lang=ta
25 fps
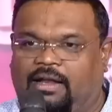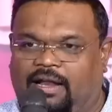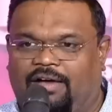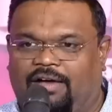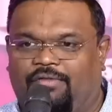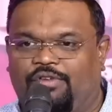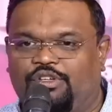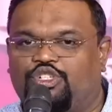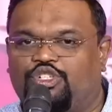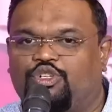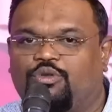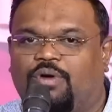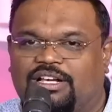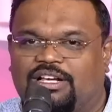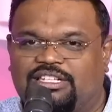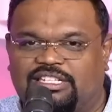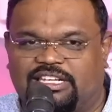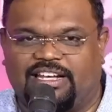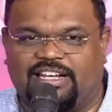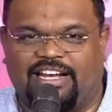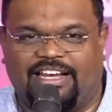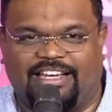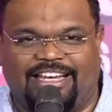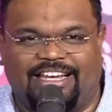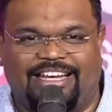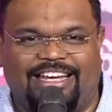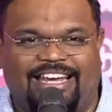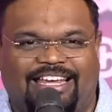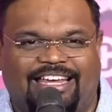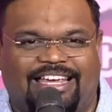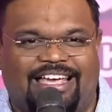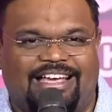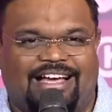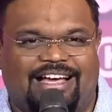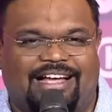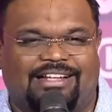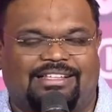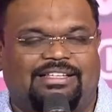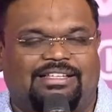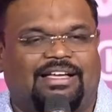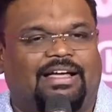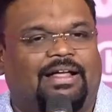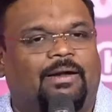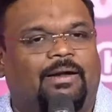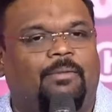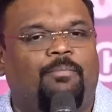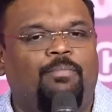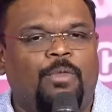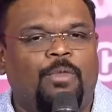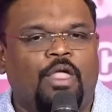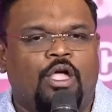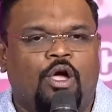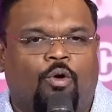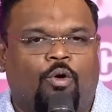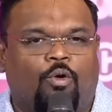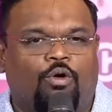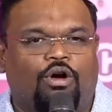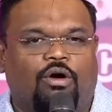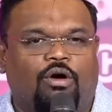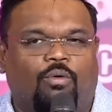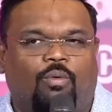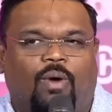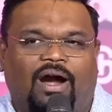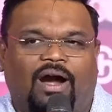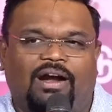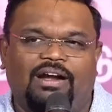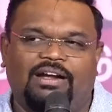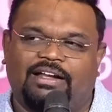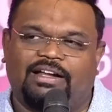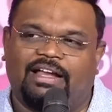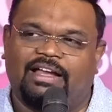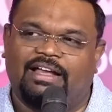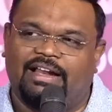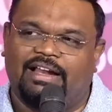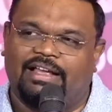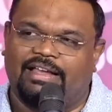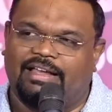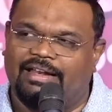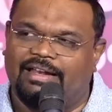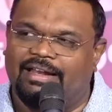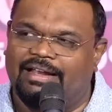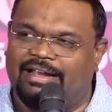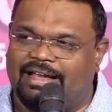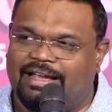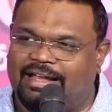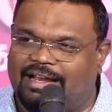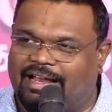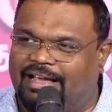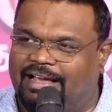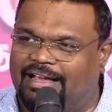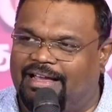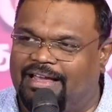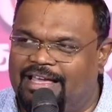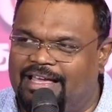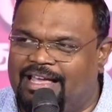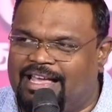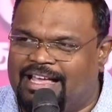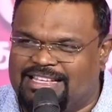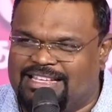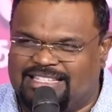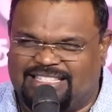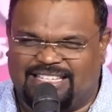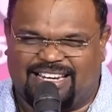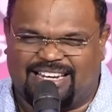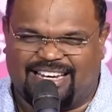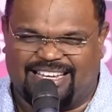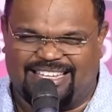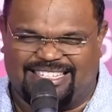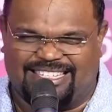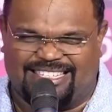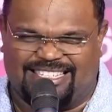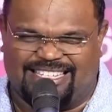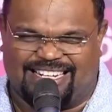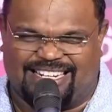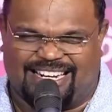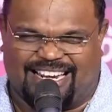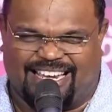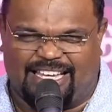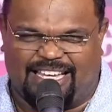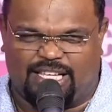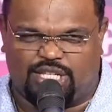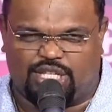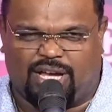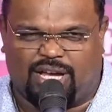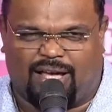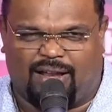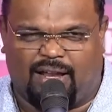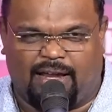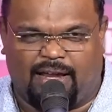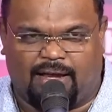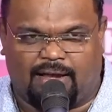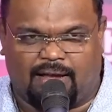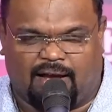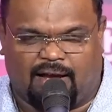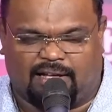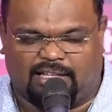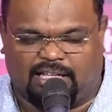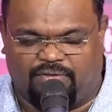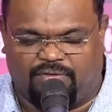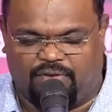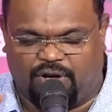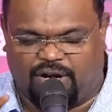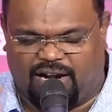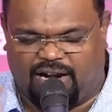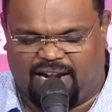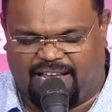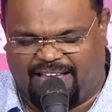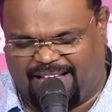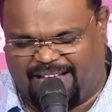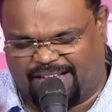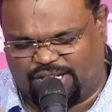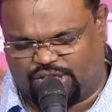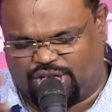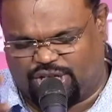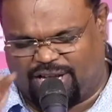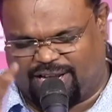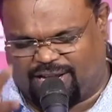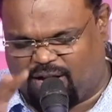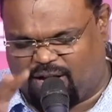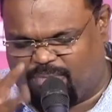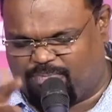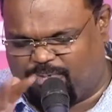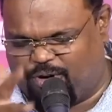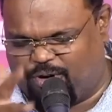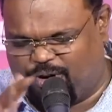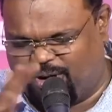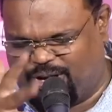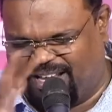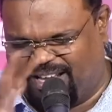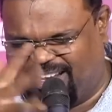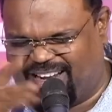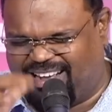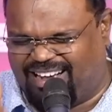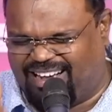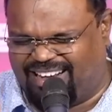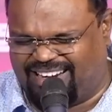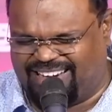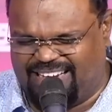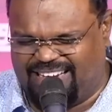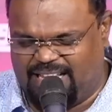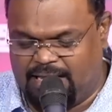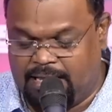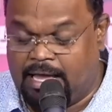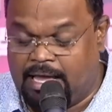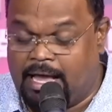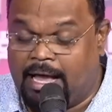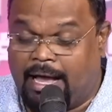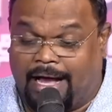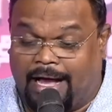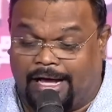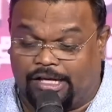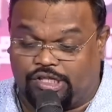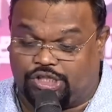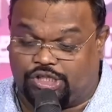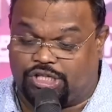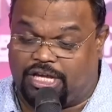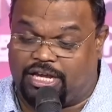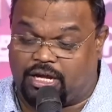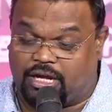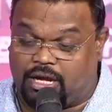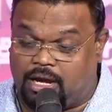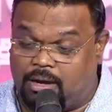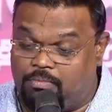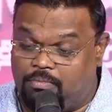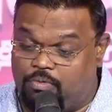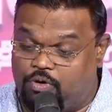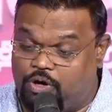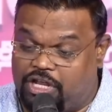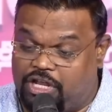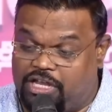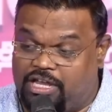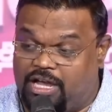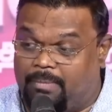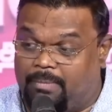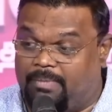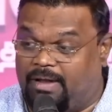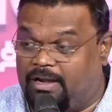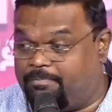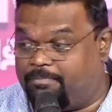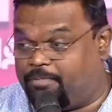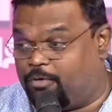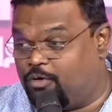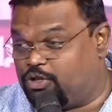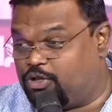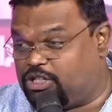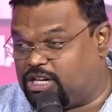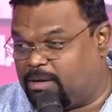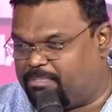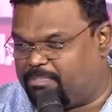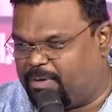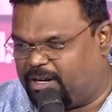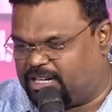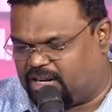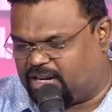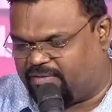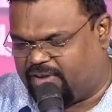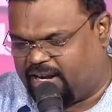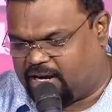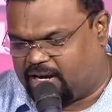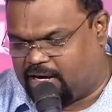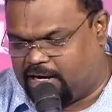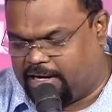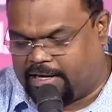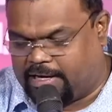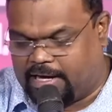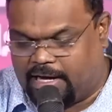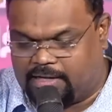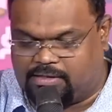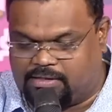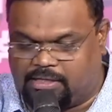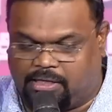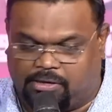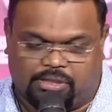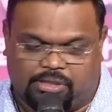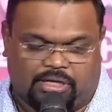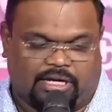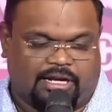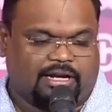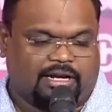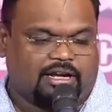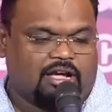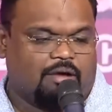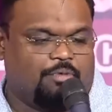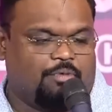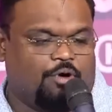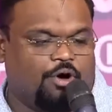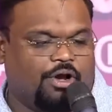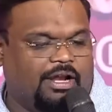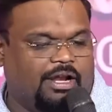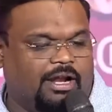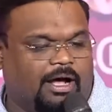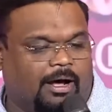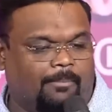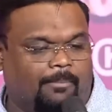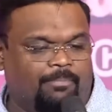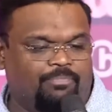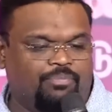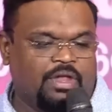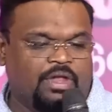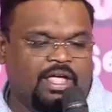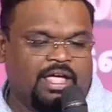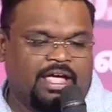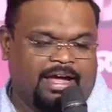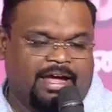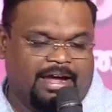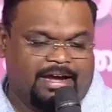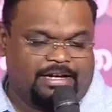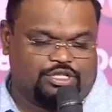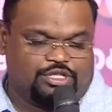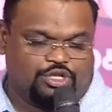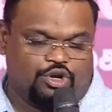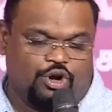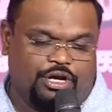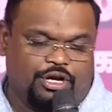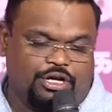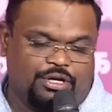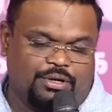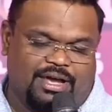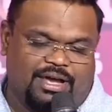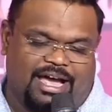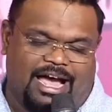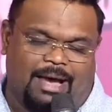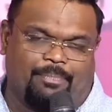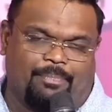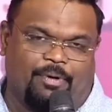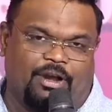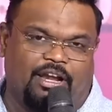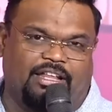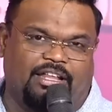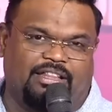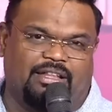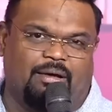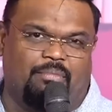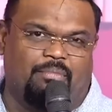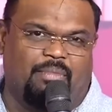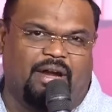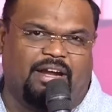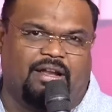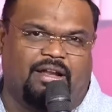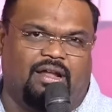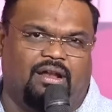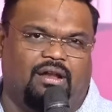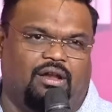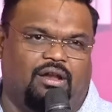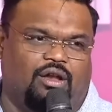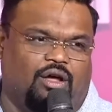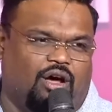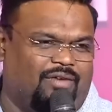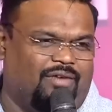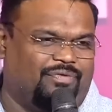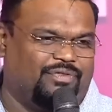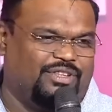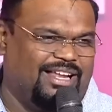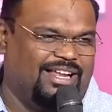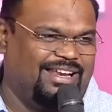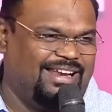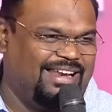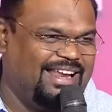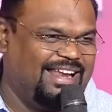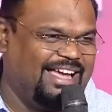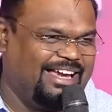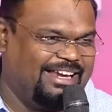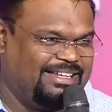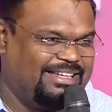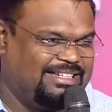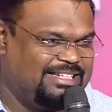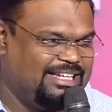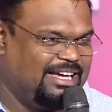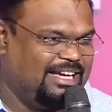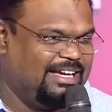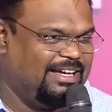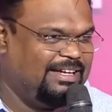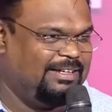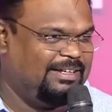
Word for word: நான் விசுவாசிக்கிற இன்னைக்கு கத்த உங்க வாழ்க்கையில இருக்கிற சிறை சிறைச்சாலை கதவுகளை அசைக்க போகிறார் அசைக்க முடியாமல் கூட்டப்பட்டவைகளை கத்த திறக்க போகிறார் இட்ஸ் கோயிங் டு ஹேப்பன் இன் த மிடில் ஆஃப் த நைட்